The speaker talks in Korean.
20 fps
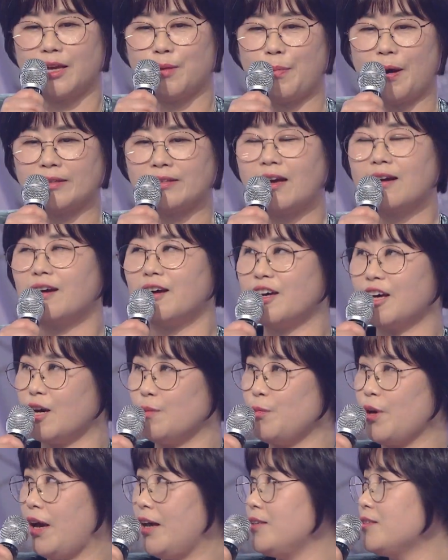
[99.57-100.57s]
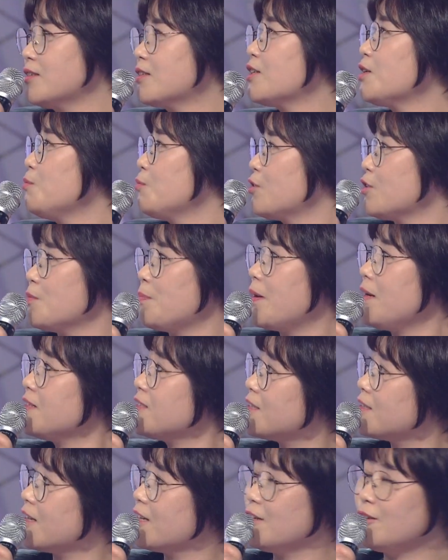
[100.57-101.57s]
이렇게 바닷가에 가면 아이스크림들을
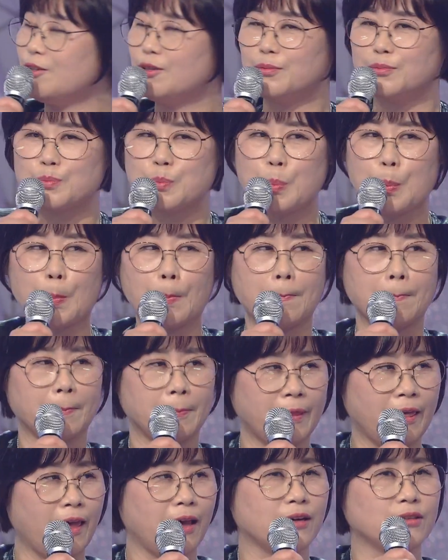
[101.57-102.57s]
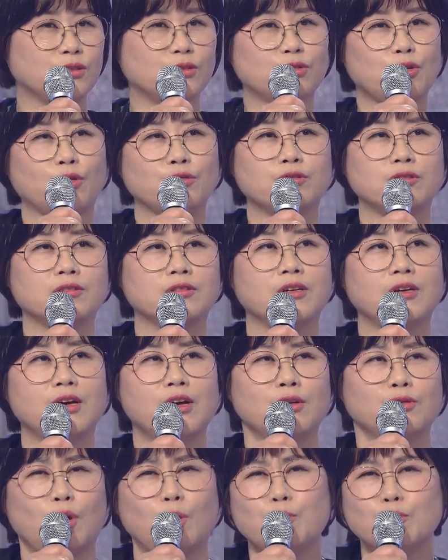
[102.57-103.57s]
팔잖아요. 아 있죠 있죠 있죠. 네 그래서
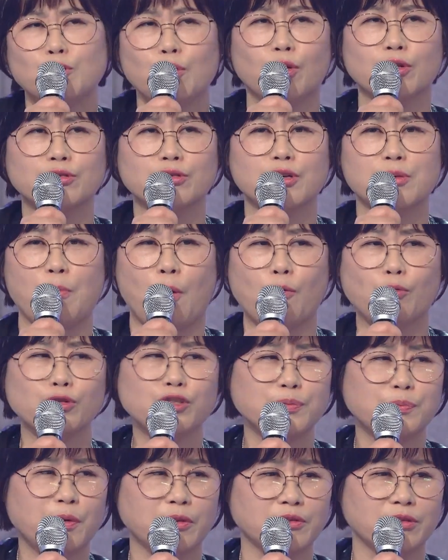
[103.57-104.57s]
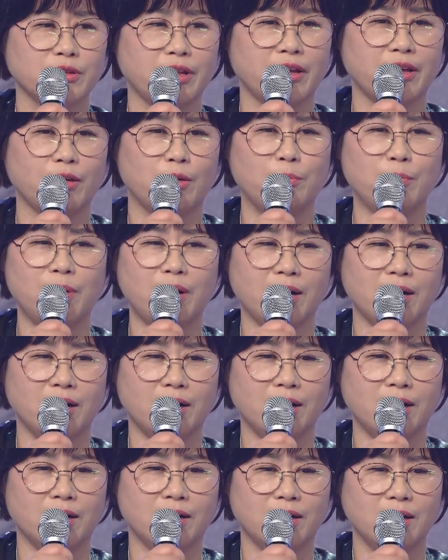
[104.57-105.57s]
저는 너무 더워서 그게 먹고 싶었는데
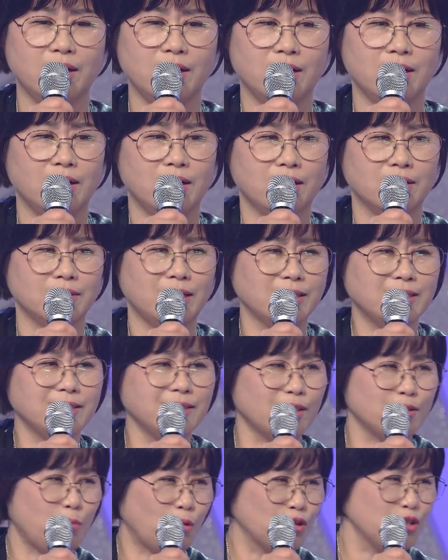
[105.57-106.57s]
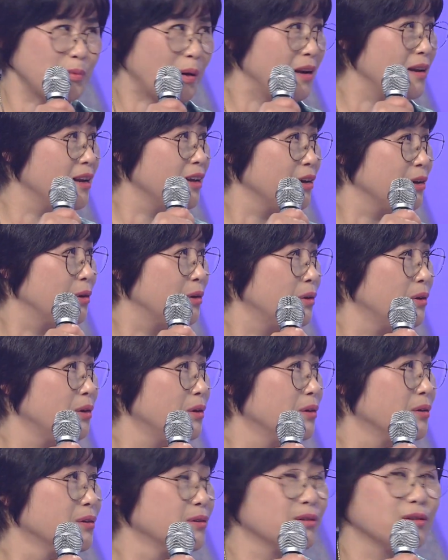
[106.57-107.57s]
엄마가 살찐다고 먹지
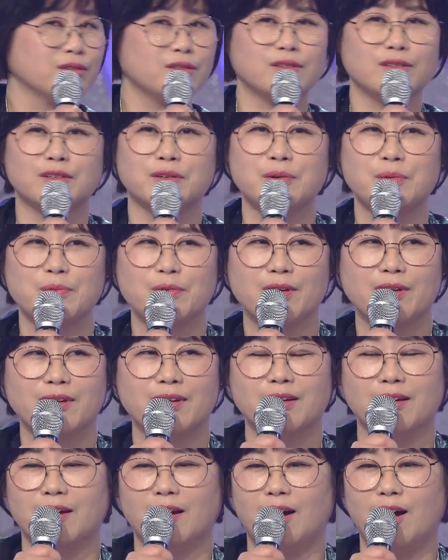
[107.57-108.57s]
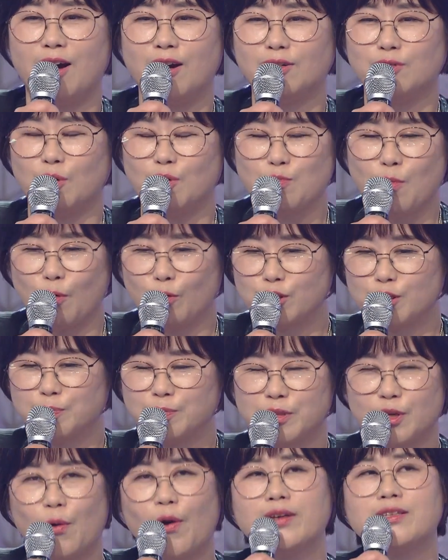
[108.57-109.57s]
말래요. 그래서 아, 너무 먹고
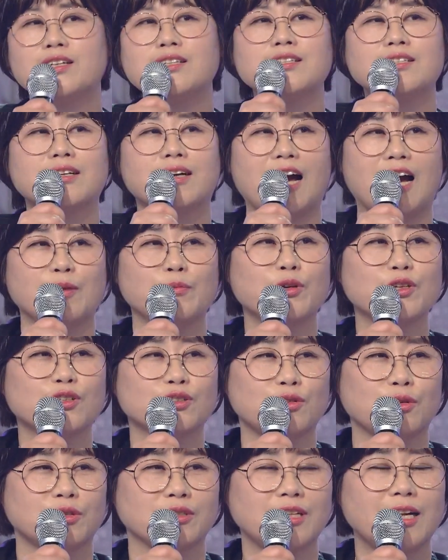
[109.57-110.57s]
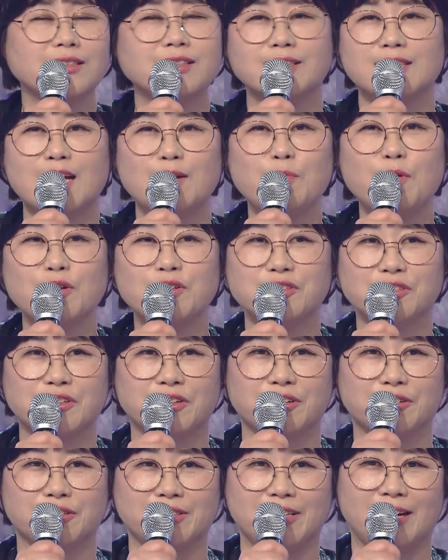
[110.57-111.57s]
싶은데 화장실에 가면서 저는 살짝 사
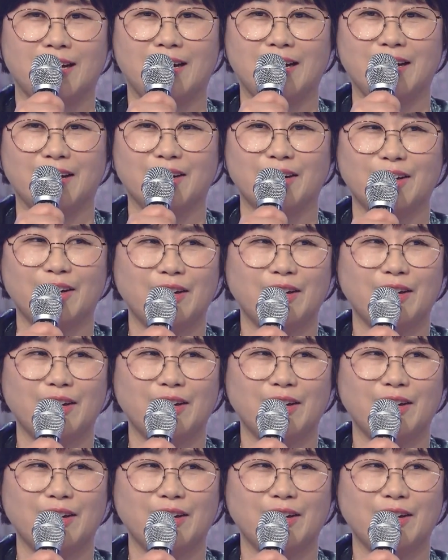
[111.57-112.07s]
먹었어요 그냥